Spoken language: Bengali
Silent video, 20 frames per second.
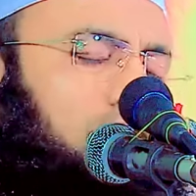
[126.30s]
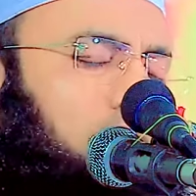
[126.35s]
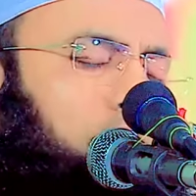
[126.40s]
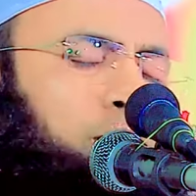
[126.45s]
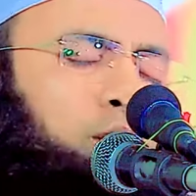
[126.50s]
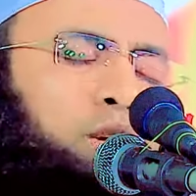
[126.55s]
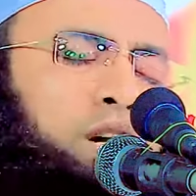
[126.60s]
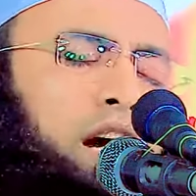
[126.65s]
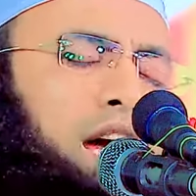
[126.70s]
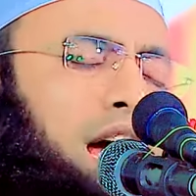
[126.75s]

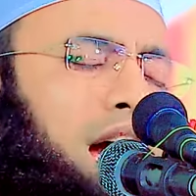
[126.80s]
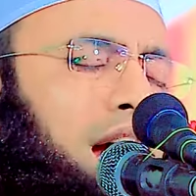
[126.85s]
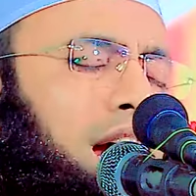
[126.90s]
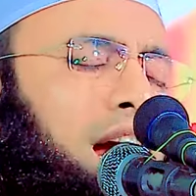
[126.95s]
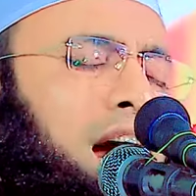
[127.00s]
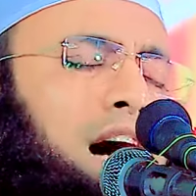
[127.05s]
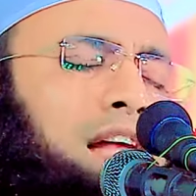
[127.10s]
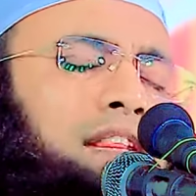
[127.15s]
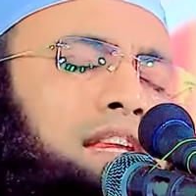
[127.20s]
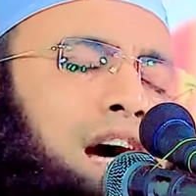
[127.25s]
চাবুকের
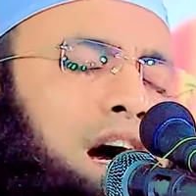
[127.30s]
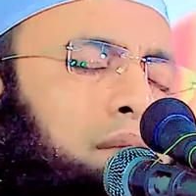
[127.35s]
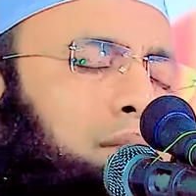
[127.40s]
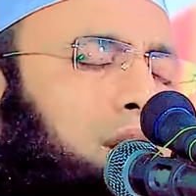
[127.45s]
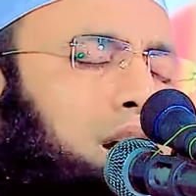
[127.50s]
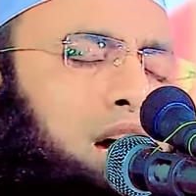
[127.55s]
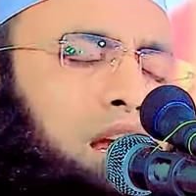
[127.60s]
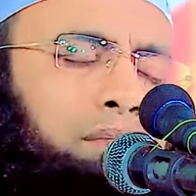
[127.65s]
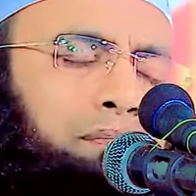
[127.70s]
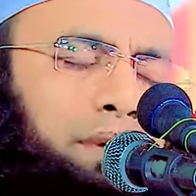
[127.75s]
আঘাত
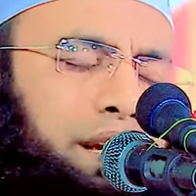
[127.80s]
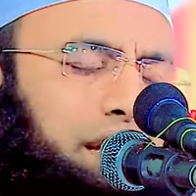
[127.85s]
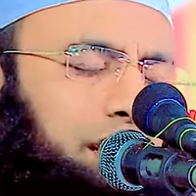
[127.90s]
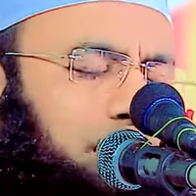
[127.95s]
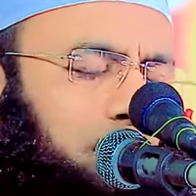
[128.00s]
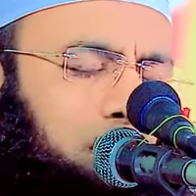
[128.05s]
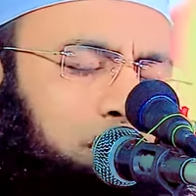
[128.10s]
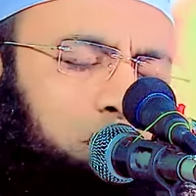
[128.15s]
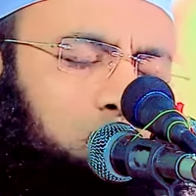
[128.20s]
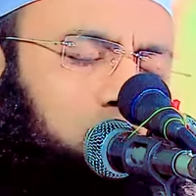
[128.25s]
আমার
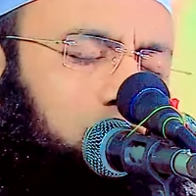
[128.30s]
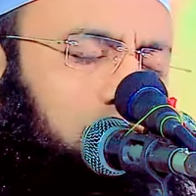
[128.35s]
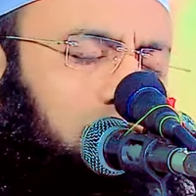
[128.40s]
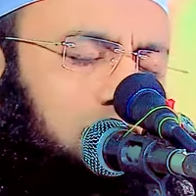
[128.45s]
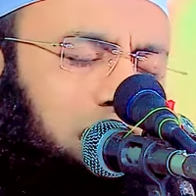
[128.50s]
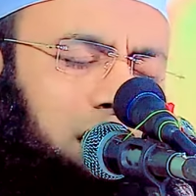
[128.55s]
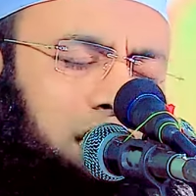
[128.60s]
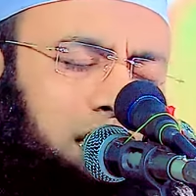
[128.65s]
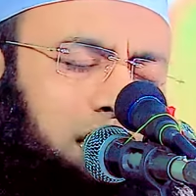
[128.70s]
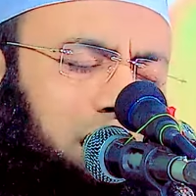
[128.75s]
পিঠের মধ্যে
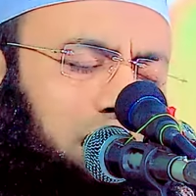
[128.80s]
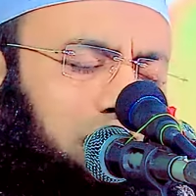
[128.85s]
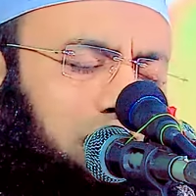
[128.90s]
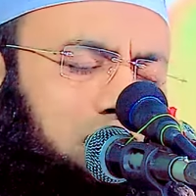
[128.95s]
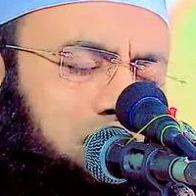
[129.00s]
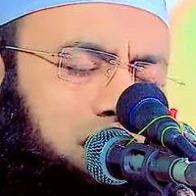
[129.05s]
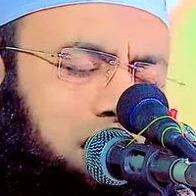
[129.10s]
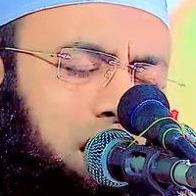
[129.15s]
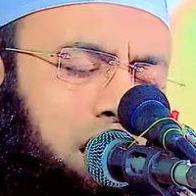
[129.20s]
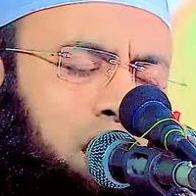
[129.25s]
লেগে
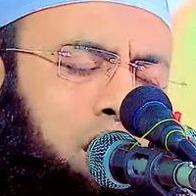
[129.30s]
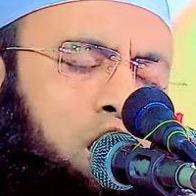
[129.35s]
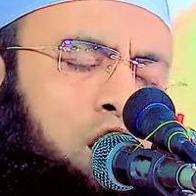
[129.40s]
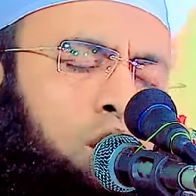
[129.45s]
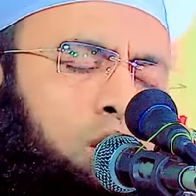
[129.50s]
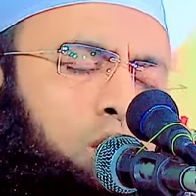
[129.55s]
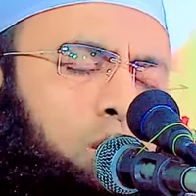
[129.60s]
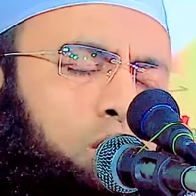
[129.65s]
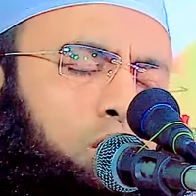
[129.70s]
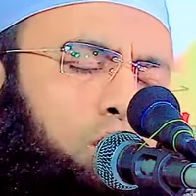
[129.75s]
গেছে
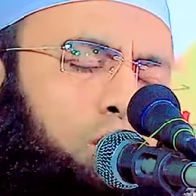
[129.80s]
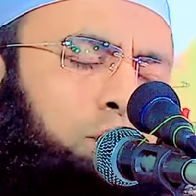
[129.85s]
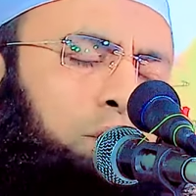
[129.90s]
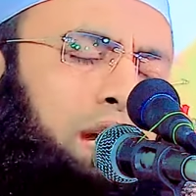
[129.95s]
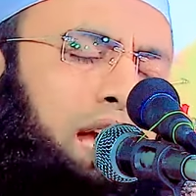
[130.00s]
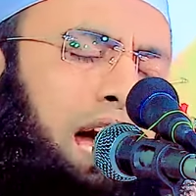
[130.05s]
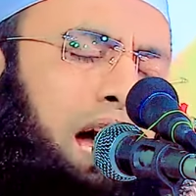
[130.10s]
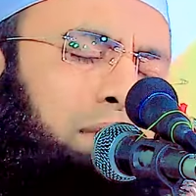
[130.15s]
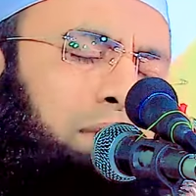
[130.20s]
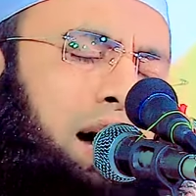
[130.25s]
ও
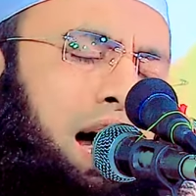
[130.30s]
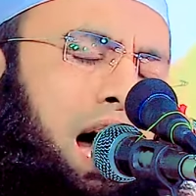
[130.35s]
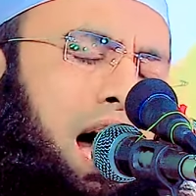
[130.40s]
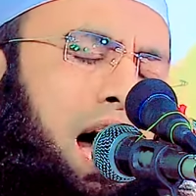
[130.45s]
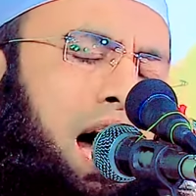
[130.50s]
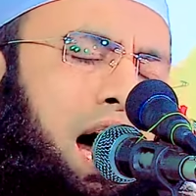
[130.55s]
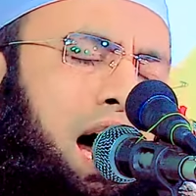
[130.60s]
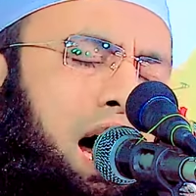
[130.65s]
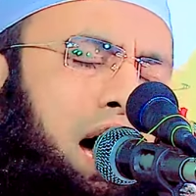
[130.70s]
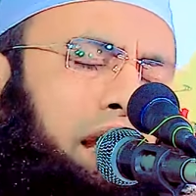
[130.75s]
নবী
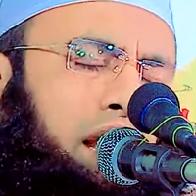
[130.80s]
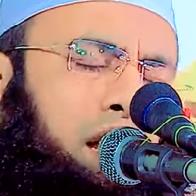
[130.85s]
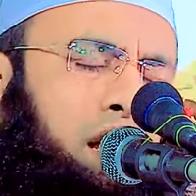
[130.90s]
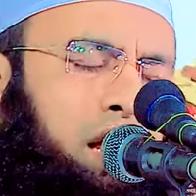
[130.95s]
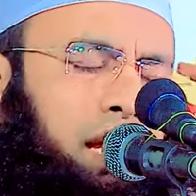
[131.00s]
আমার